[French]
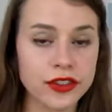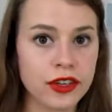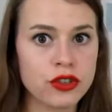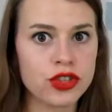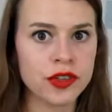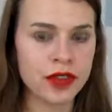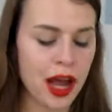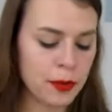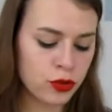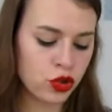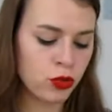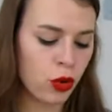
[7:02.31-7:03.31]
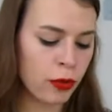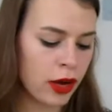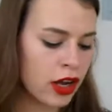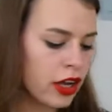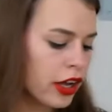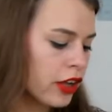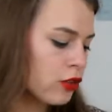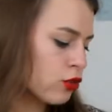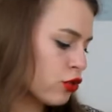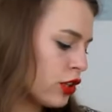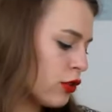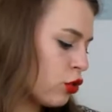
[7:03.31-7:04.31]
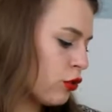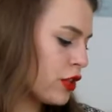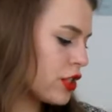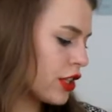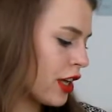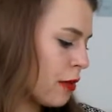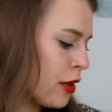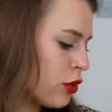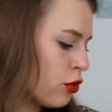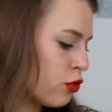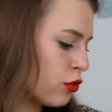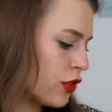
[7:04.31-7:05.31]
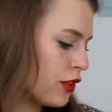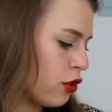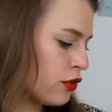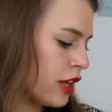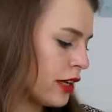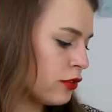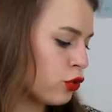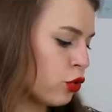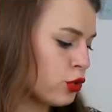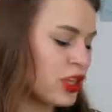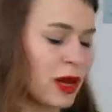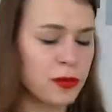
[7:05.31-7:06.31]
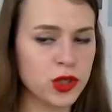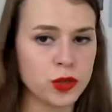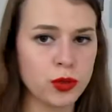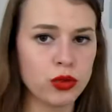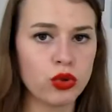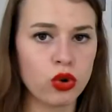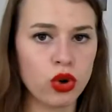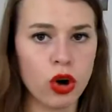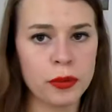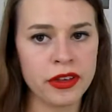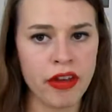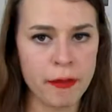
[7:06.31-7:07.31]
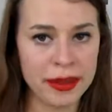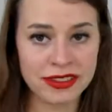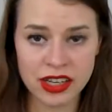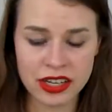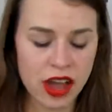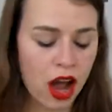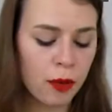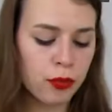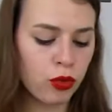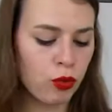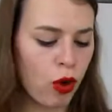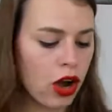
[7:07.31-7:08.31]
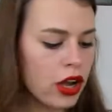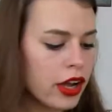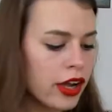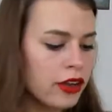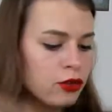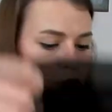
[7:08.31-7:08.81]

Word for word: C'est vrai que j'en avais absolument pas donc je l'ai trouvé chez Camailleux donc c'était en taille 2 c'est un petit peu trop grand mais il n'y avait pas de taille 1 pour moi donc